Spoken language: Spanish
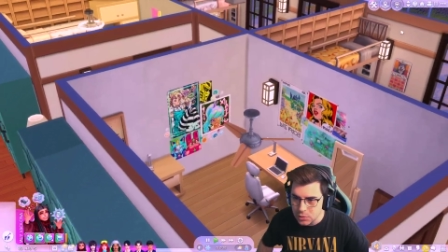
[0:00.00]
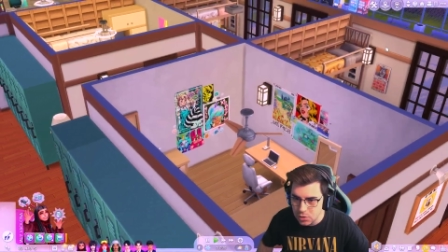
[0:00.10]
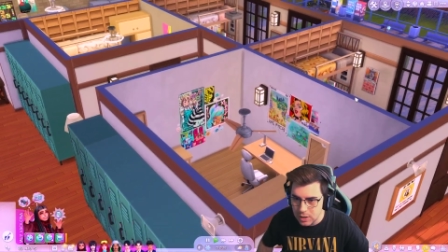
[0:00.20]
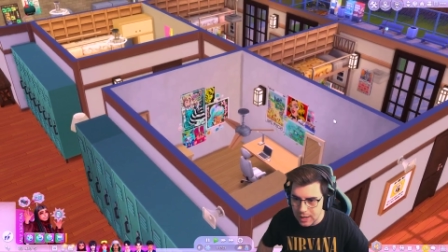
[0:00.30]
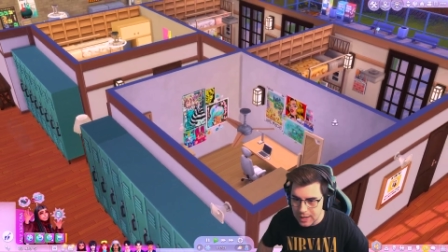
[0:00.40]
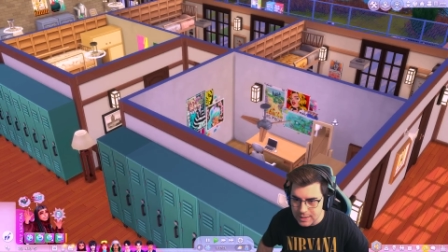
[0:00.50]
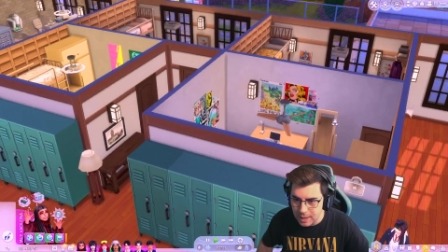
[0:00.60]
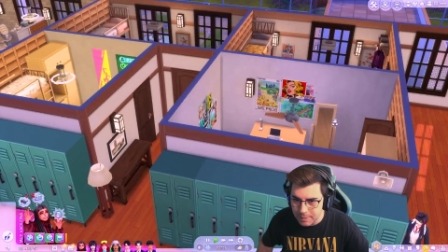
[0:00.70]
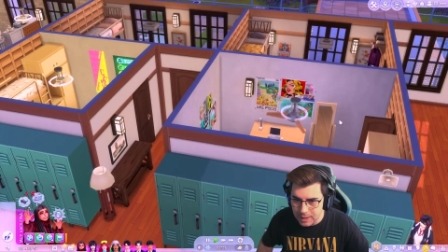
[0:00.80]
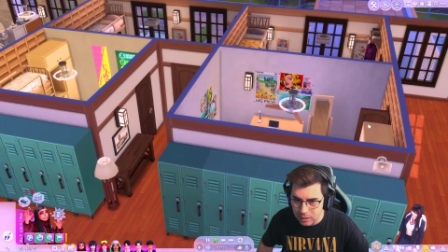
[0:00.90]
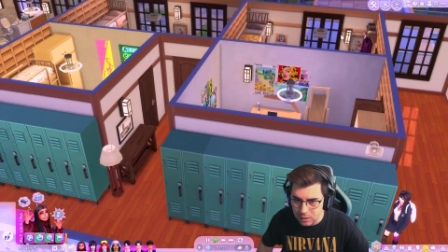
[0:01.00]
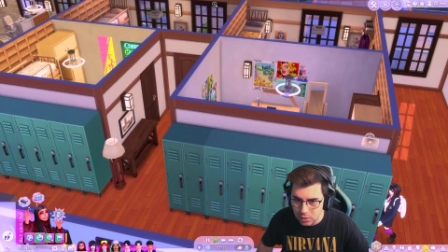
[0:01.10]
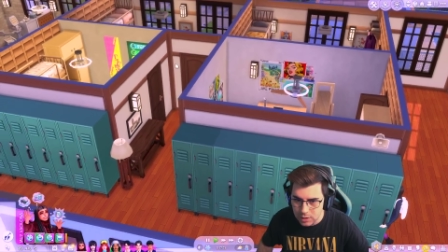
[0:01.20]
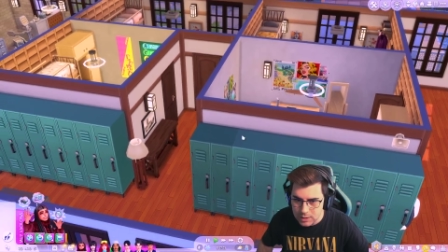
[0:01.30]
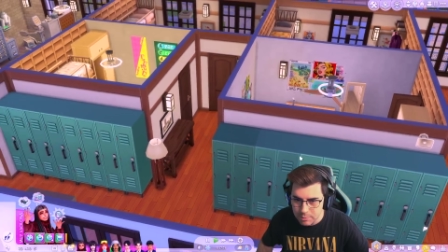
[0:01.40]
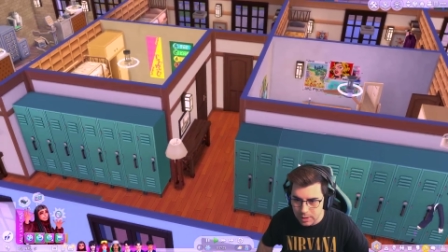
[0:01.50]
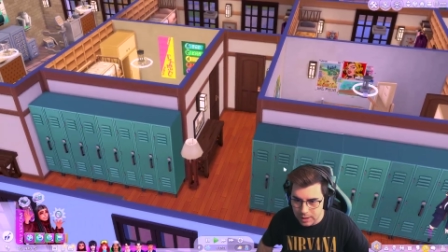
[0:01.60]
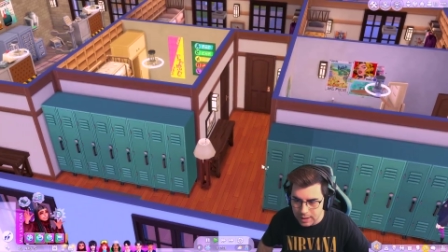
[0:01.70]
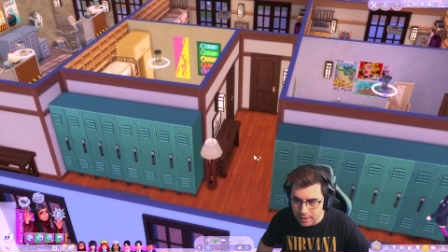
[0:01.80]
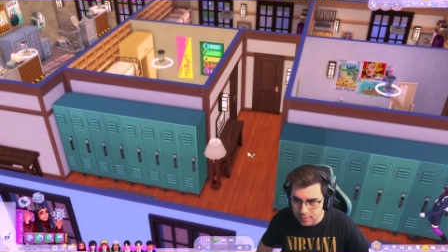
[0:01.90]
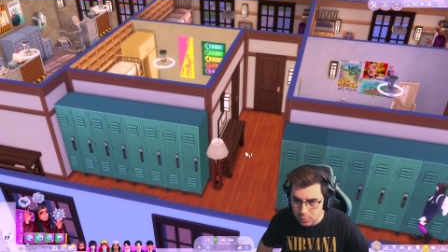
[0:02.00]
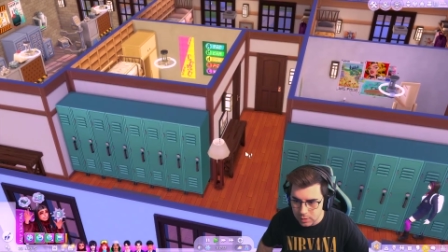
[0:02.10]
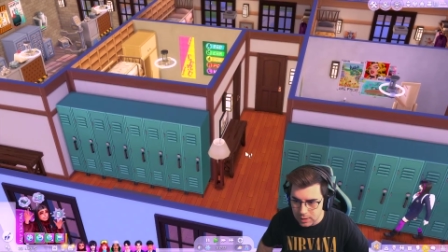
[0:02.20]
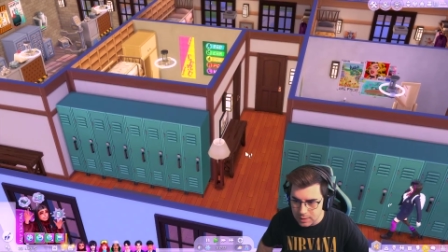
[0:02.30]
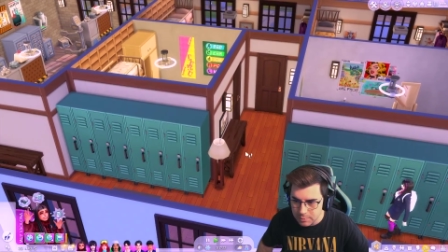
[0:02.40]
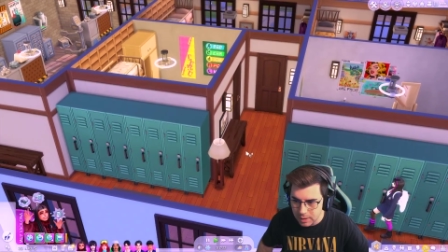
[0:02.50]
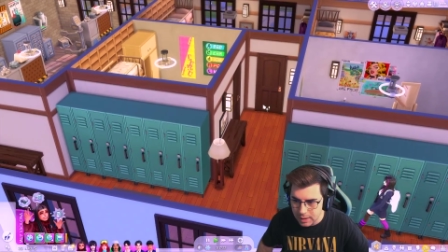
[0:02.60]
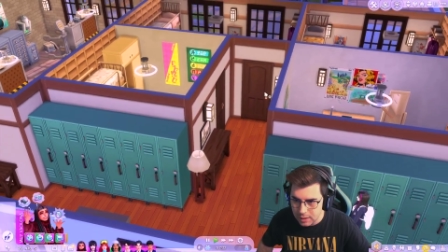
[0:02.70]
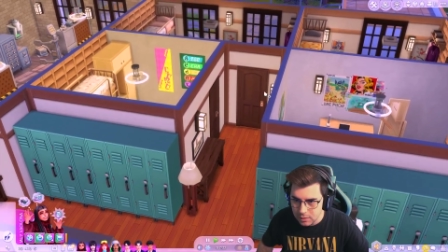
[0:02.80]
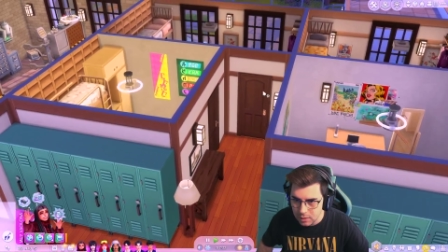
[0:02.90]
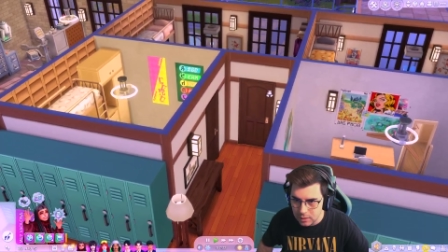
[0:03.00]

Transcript: son las habitaciones por aquí. Tú entras por aquí.